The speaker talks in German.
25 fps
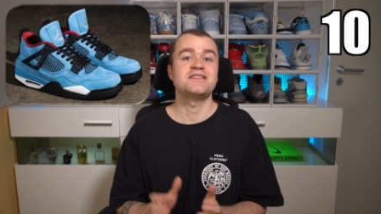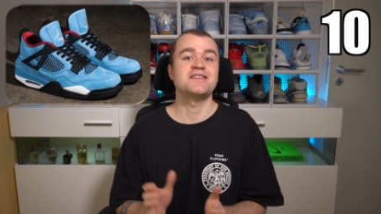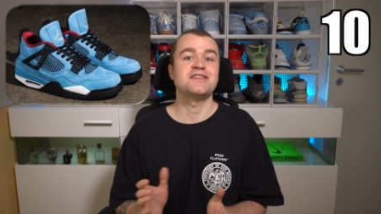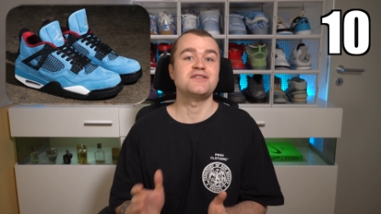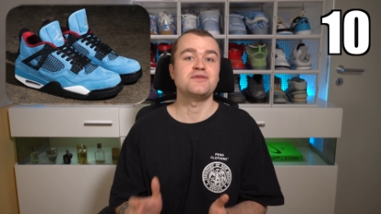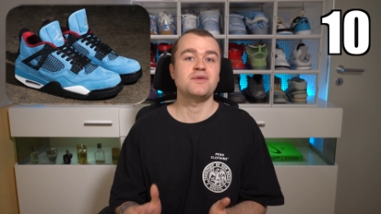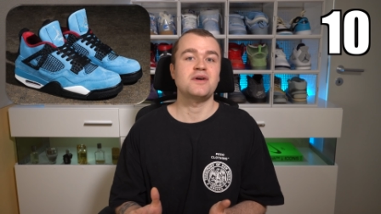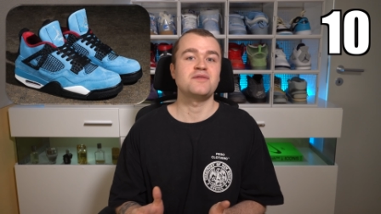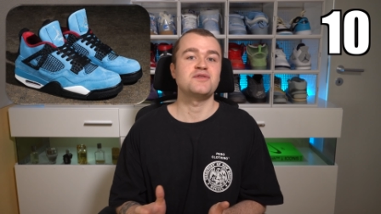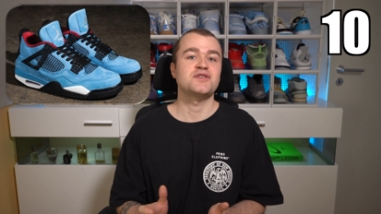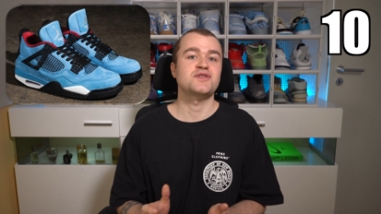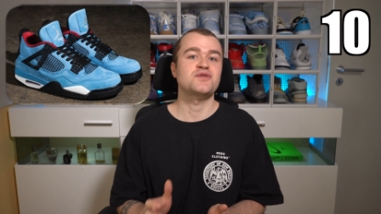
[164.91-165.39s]
die
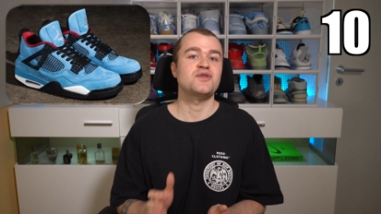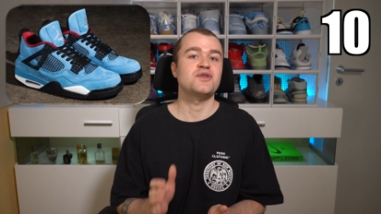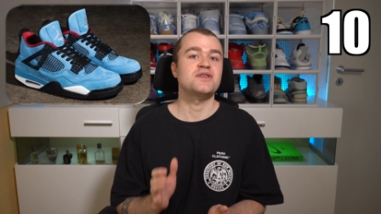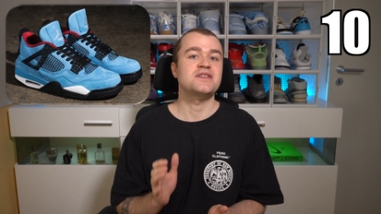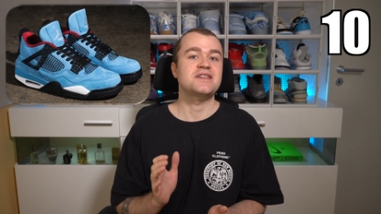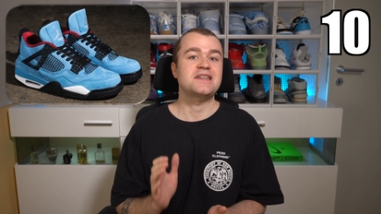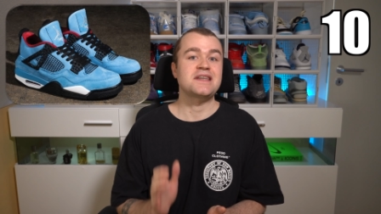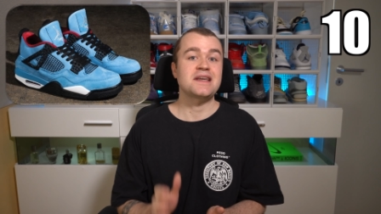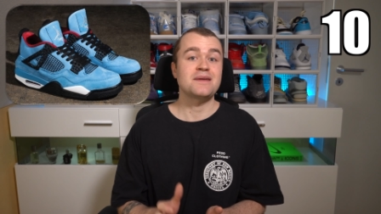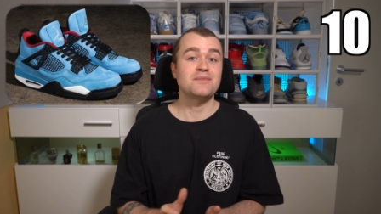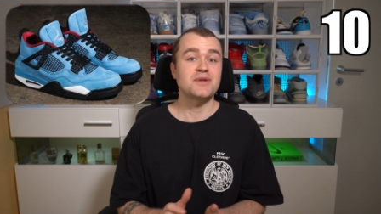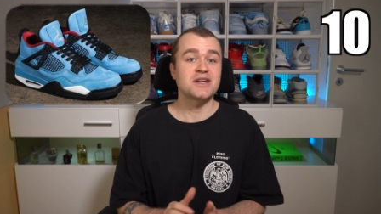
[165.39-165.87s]
Travis
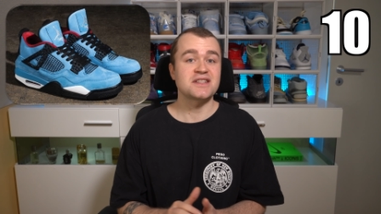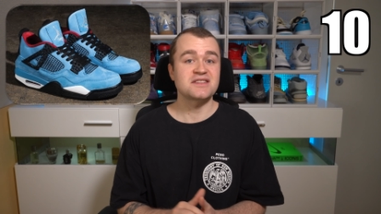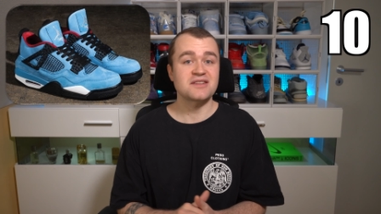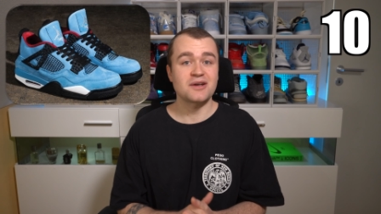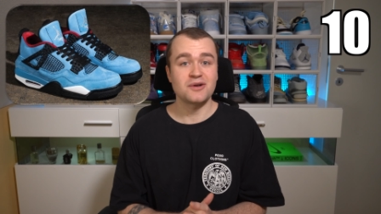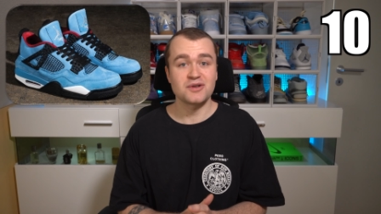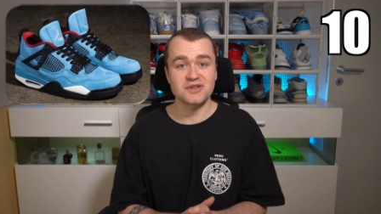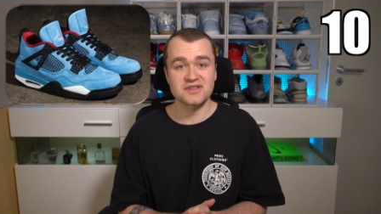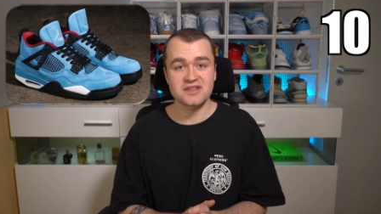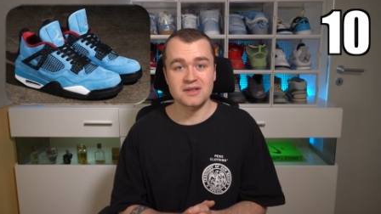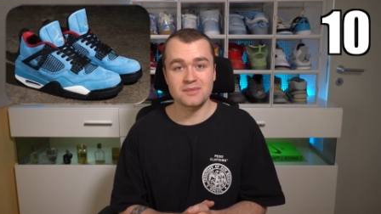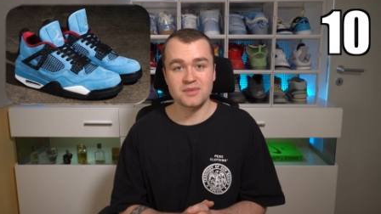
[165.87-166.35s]
Scott jemals
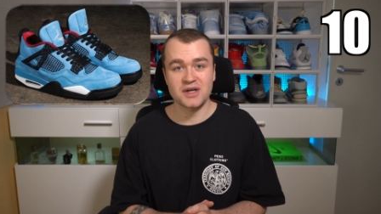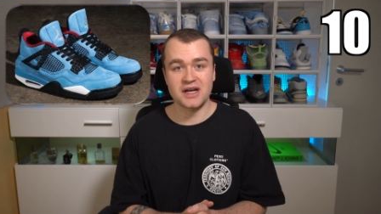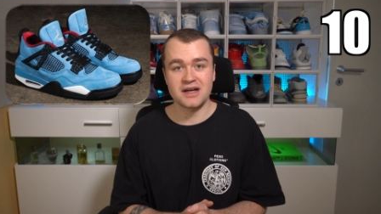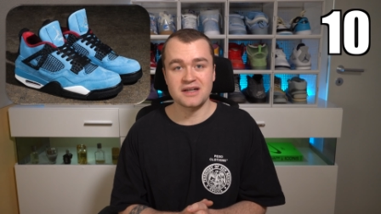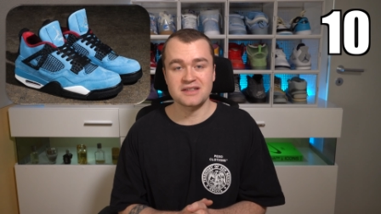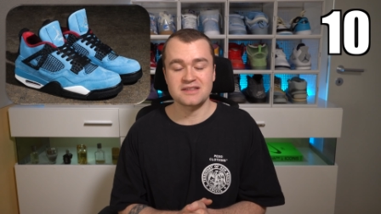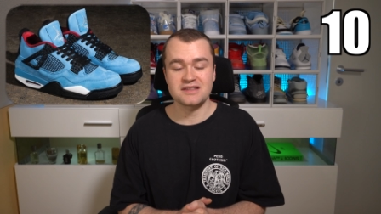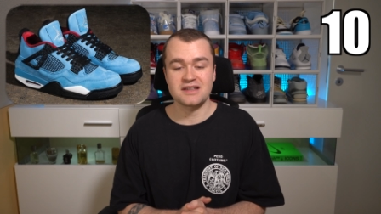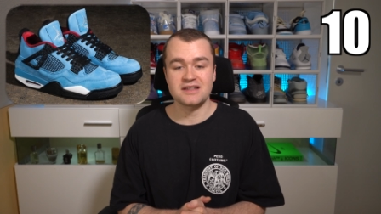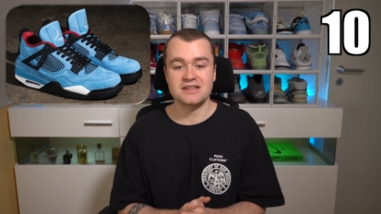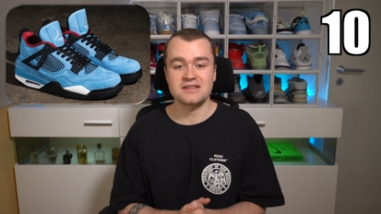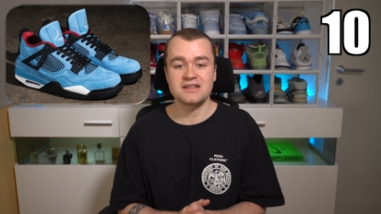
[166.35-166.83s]

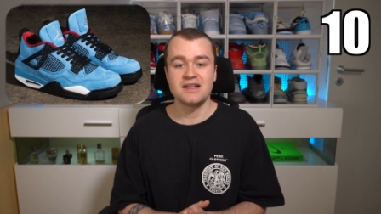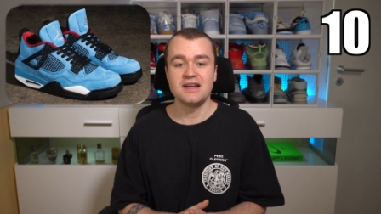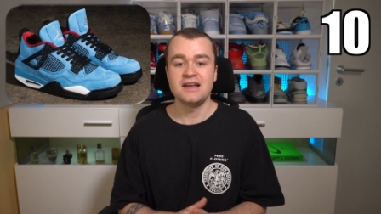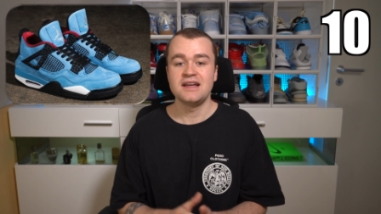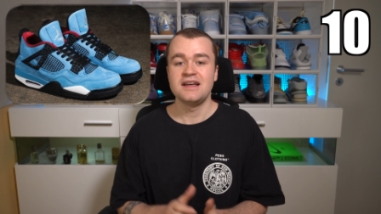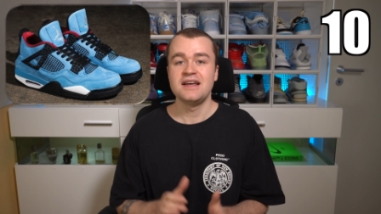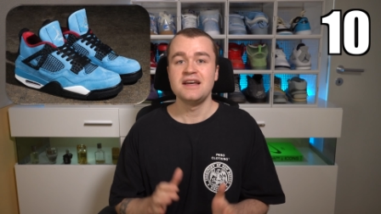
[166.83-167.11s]
rausgebracht hat.